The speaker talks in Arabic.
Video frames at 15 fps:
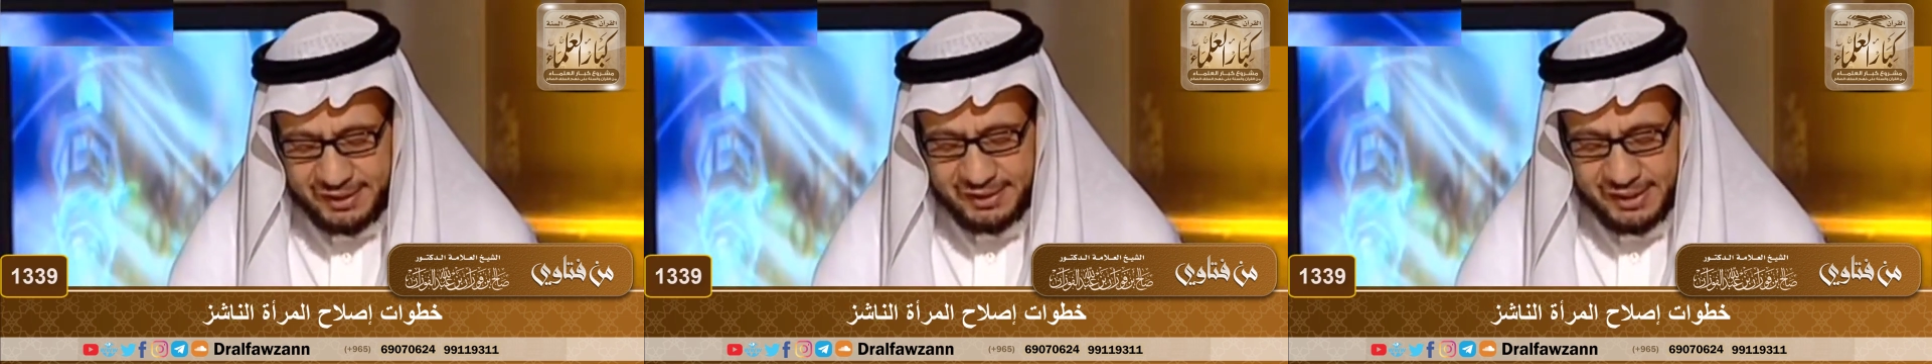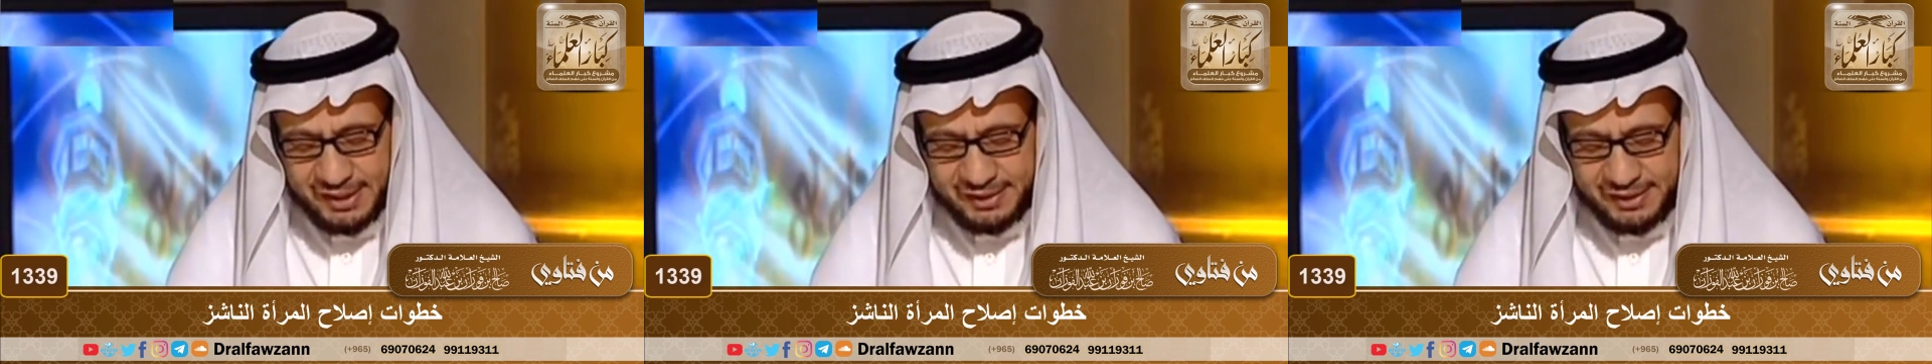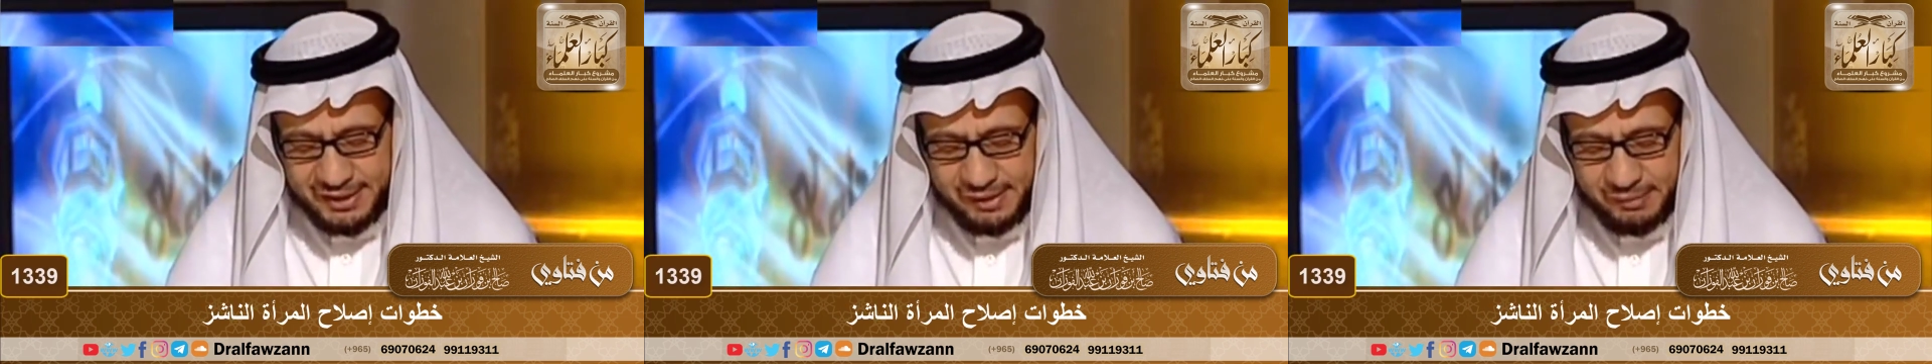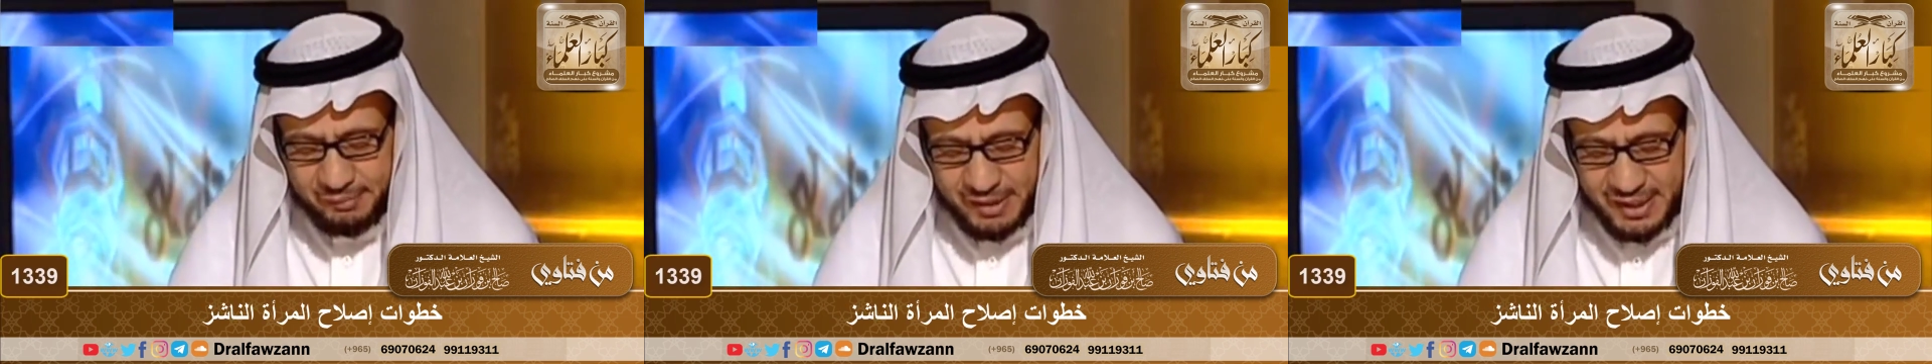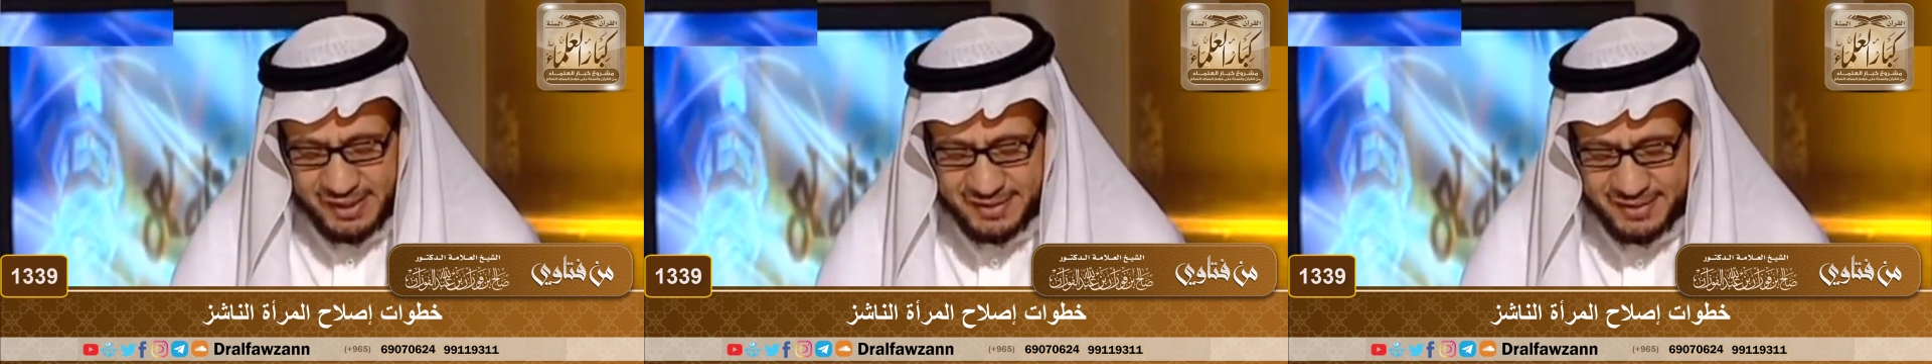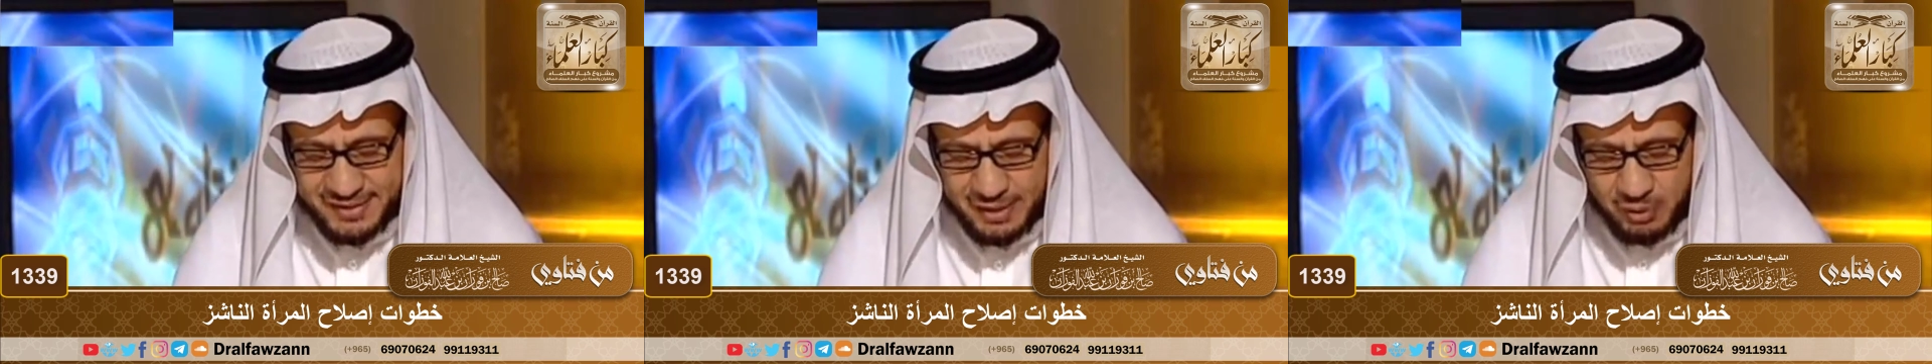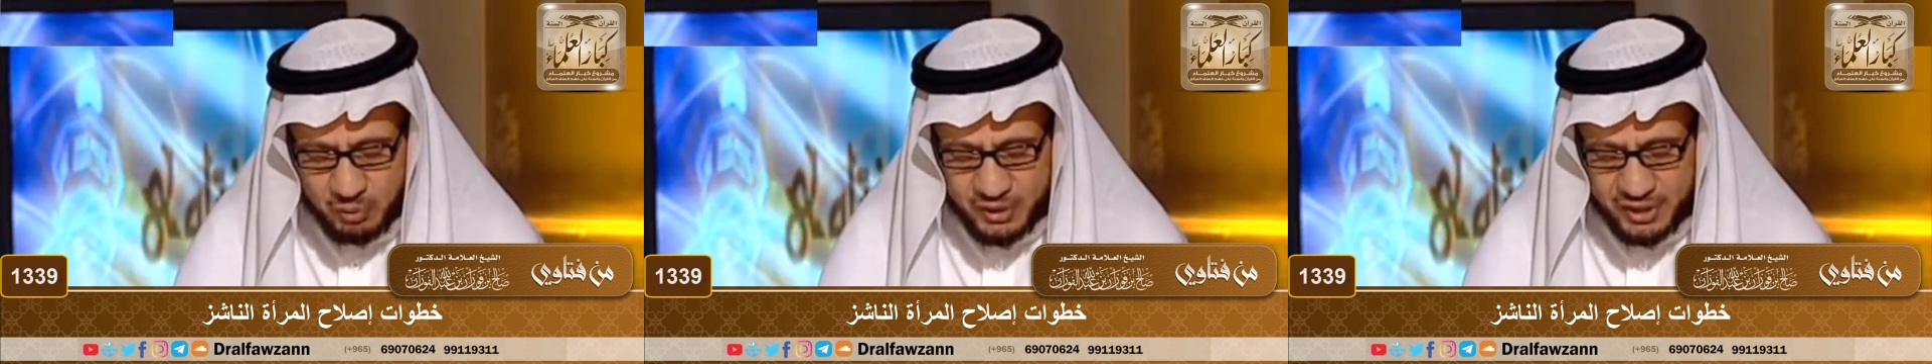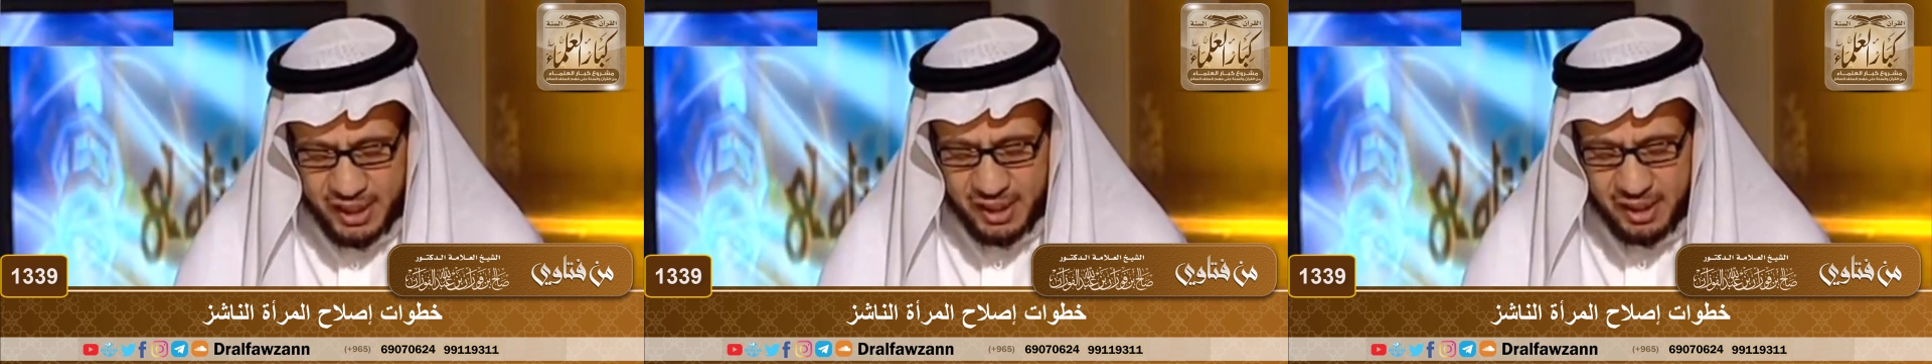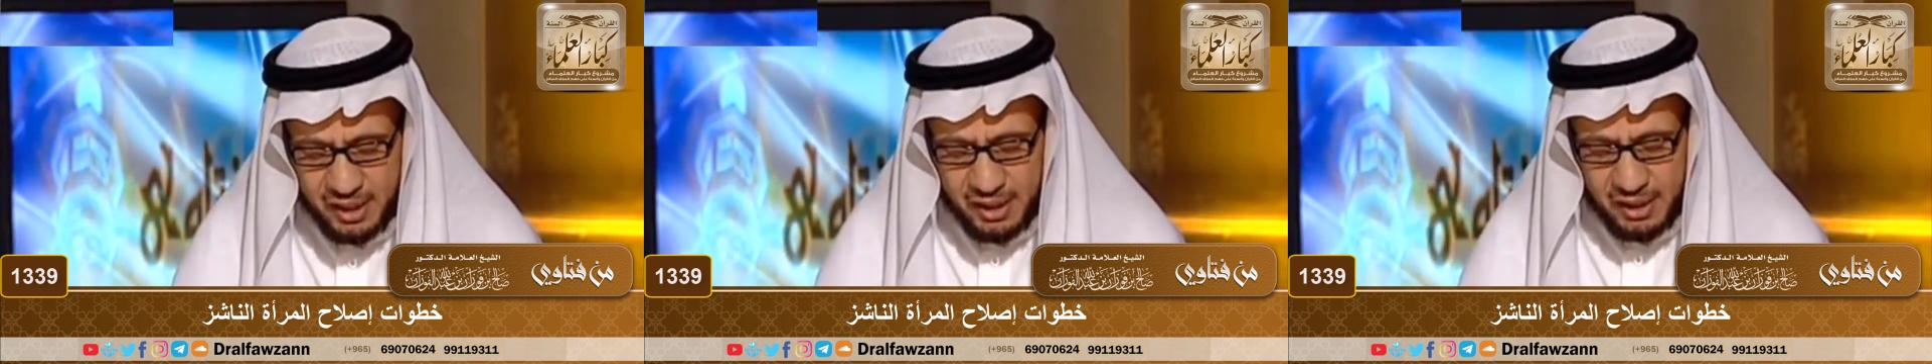لتأديب الزوجة